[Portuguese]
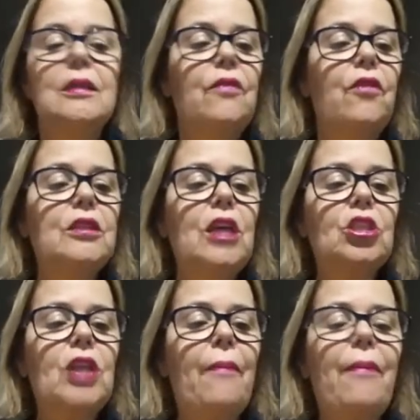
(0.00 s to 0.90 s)
Se você
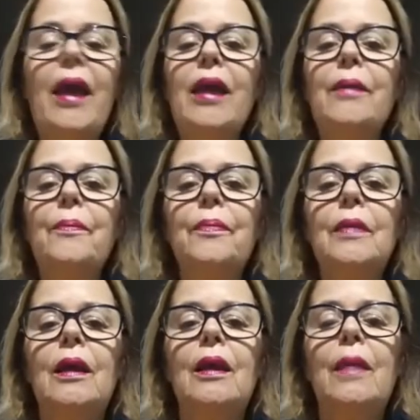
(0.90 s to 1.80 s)
está bem,
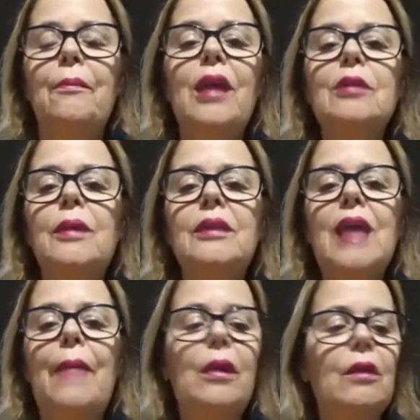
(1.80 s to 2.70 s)
mesmo ele
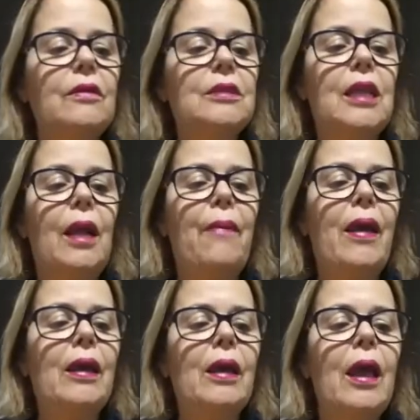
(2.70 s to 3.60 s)
sabendo que você está
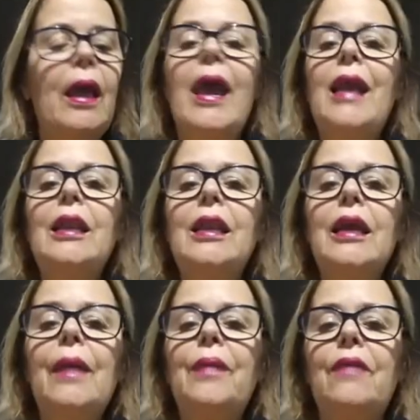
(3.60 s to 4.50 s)
bem, ele
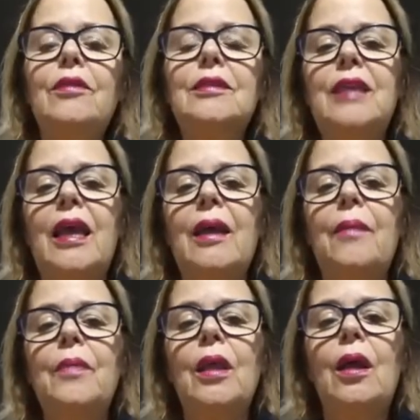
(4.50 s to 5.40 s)
liga para você